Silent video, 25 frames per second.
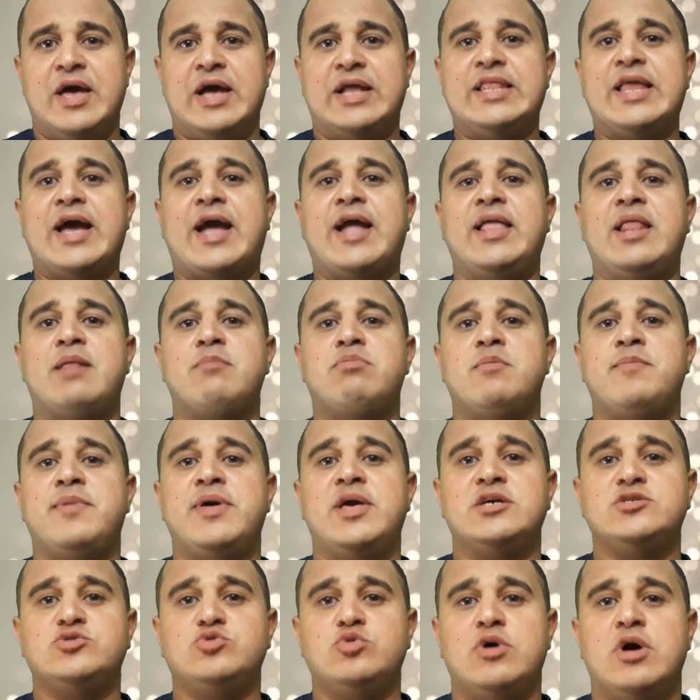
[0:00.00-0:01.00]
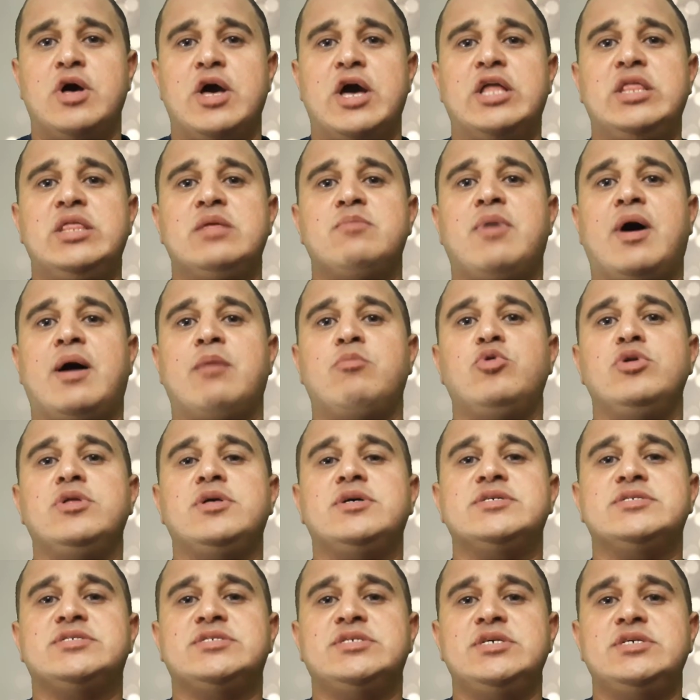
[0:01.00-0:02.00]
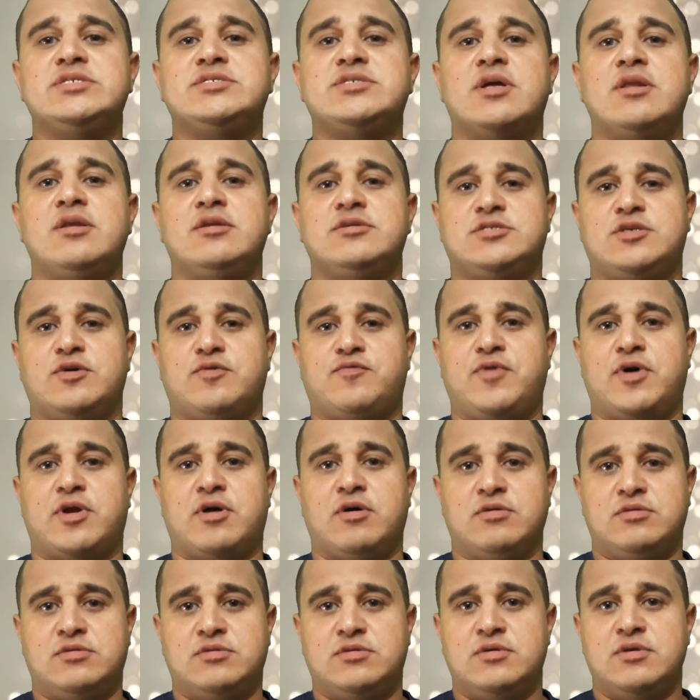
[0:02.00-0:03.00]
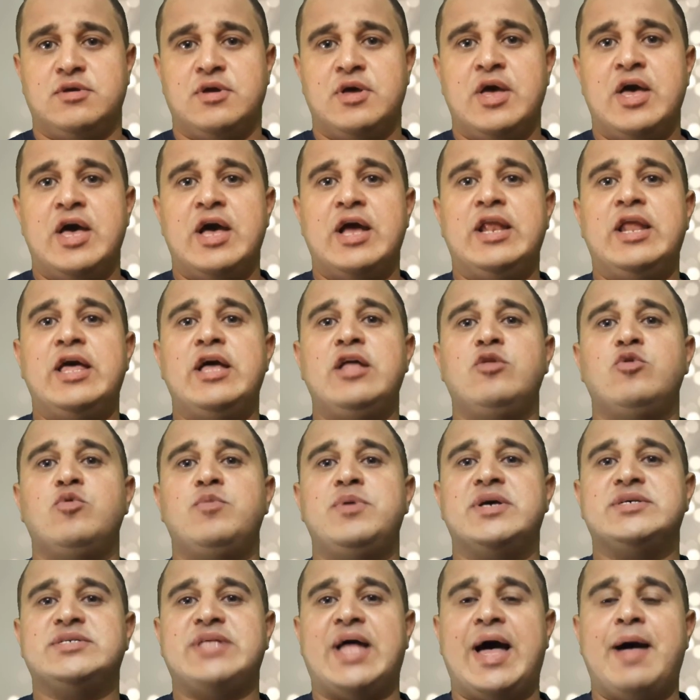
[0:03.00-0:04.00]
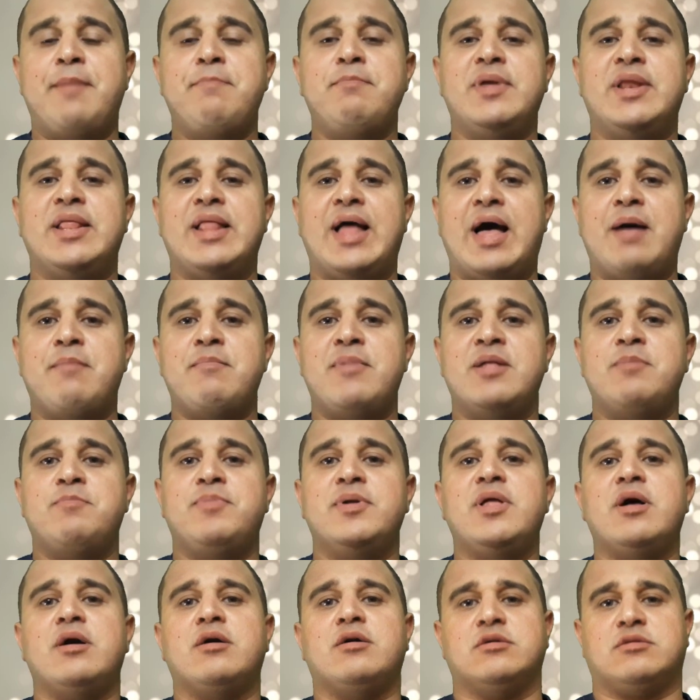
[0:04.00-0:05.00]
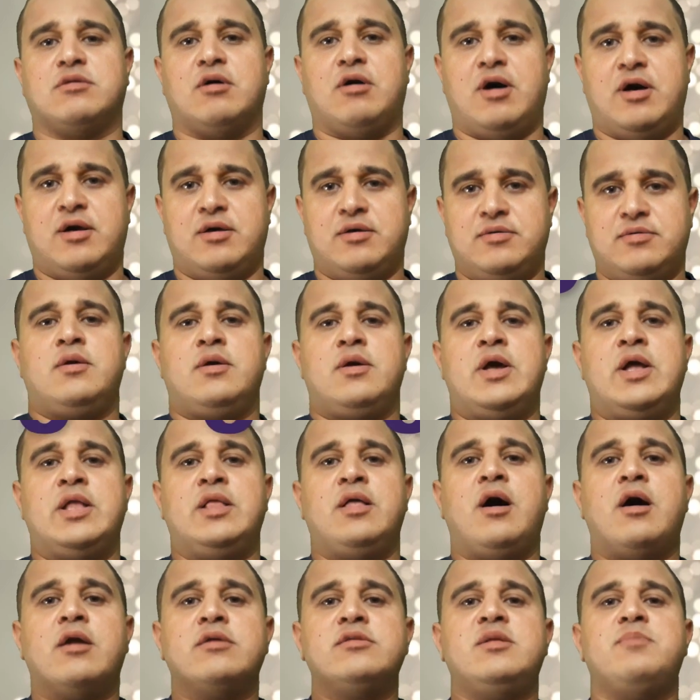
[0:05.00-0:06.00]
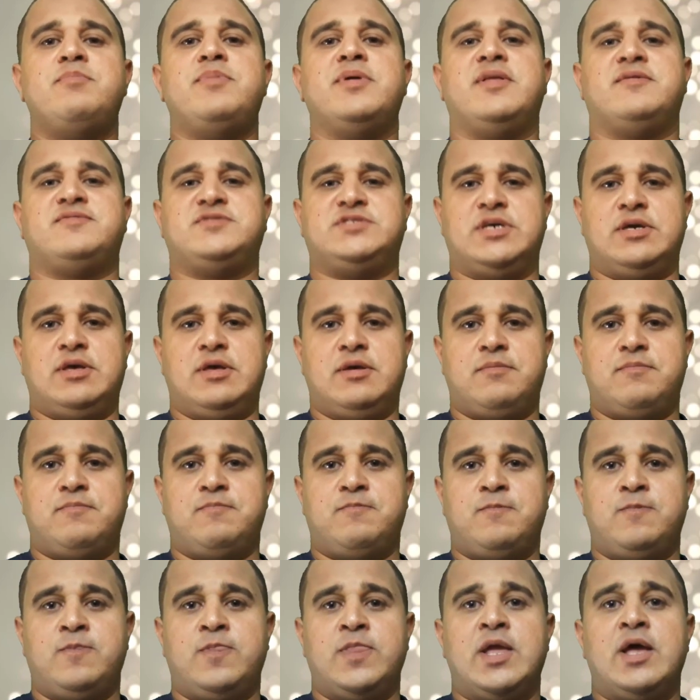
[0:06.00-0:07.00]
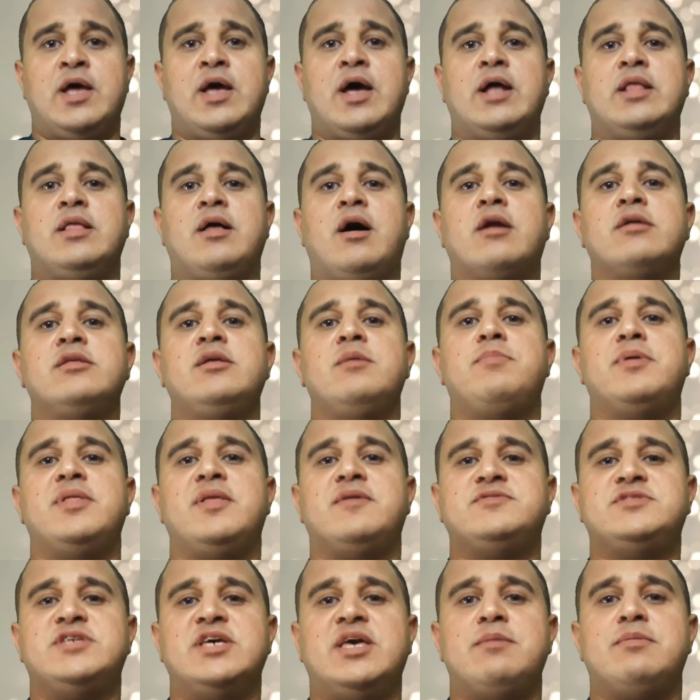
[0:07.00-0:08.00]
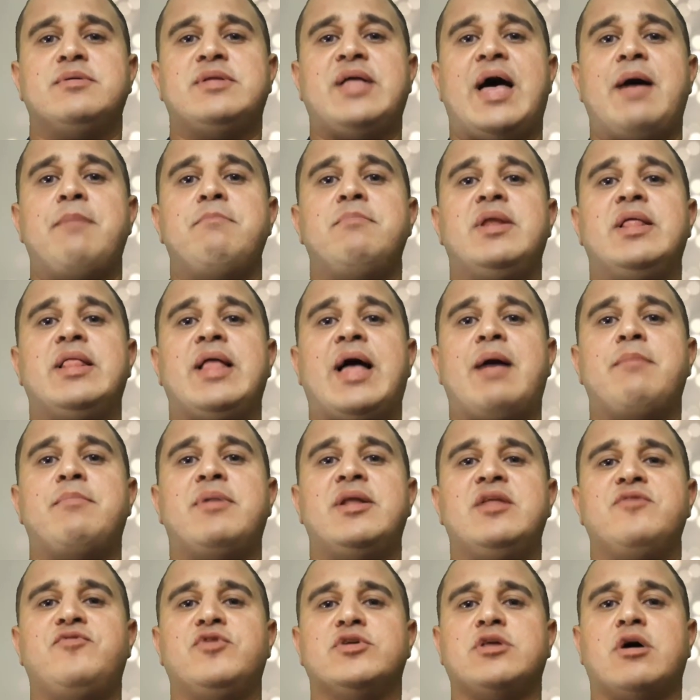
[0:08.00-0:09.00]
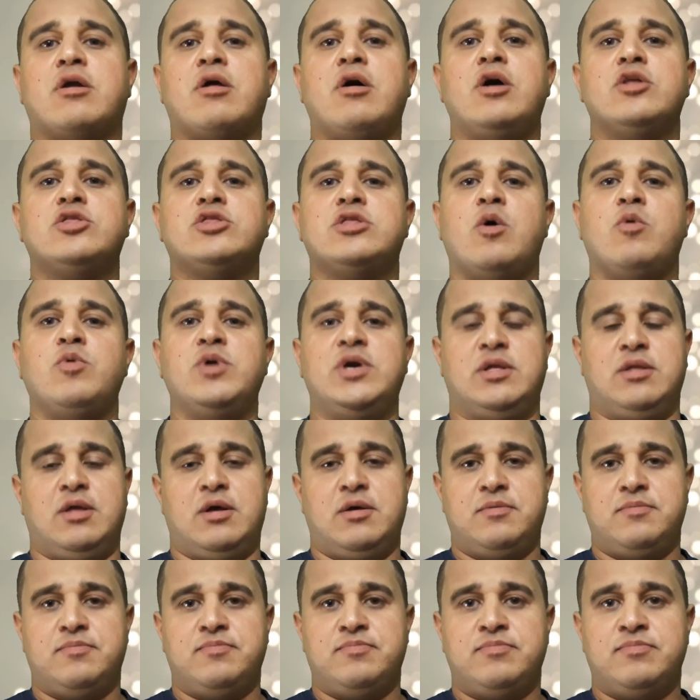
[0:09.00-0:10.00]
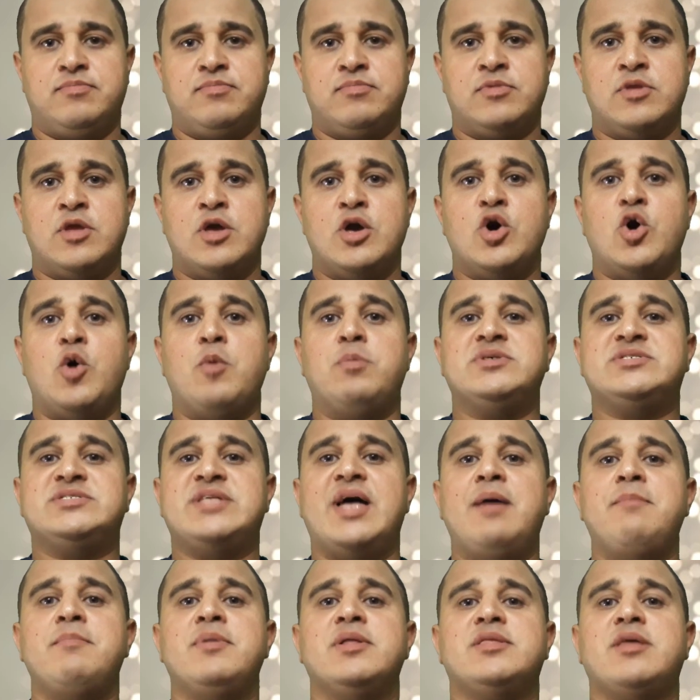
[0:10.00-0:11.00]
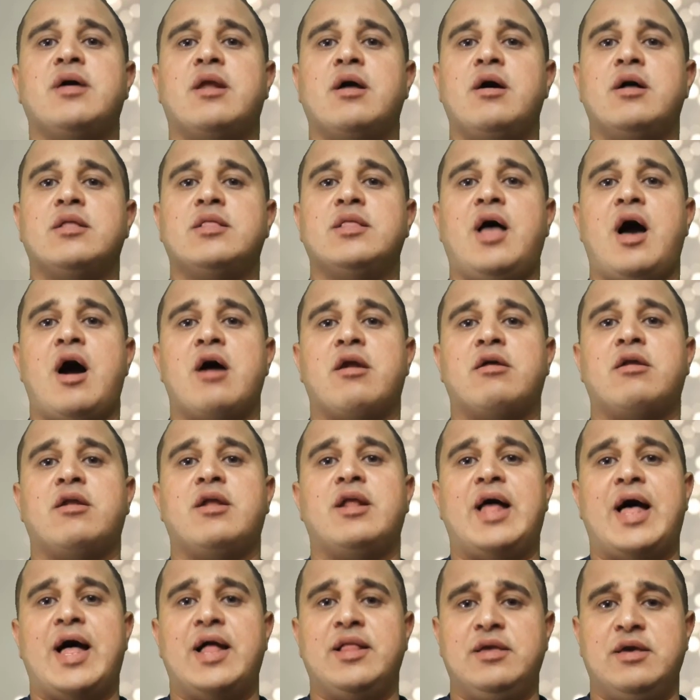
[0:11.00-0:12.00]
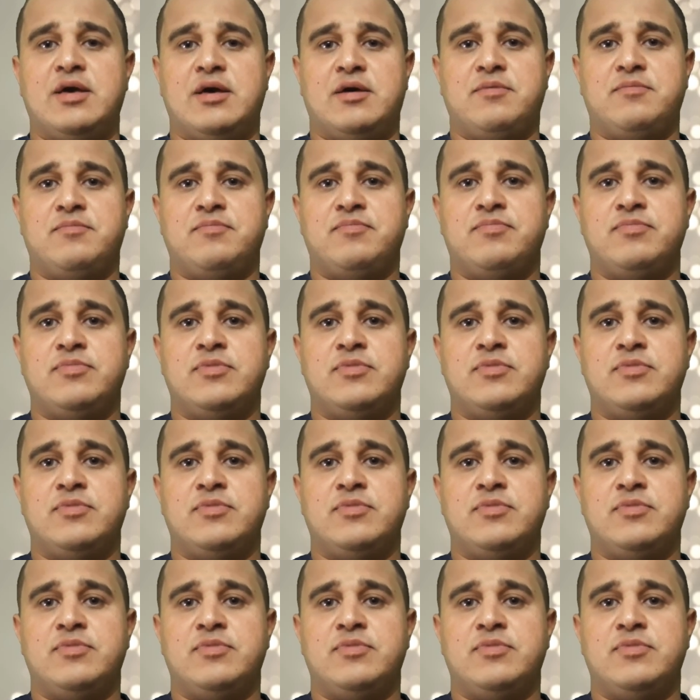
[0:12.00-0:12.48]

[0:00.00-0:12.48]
لكن اللي بيميزه انه معمول خصيصا للسيرفرات لانه بيتحمل العمل بلا انقطاع الهارد البنفسجي الهارد البنفسجي بيتحمل العمل لفترات طويله وبيستحمل درجات الحراره العاليه